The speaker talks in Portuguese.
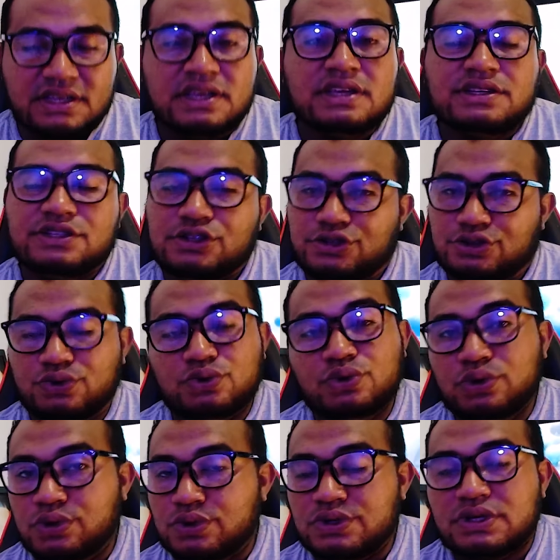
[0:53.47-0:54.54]
de
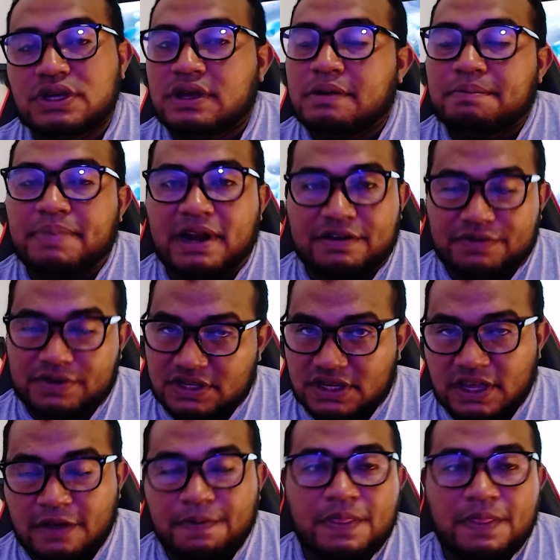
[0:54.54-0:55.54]
juros para você.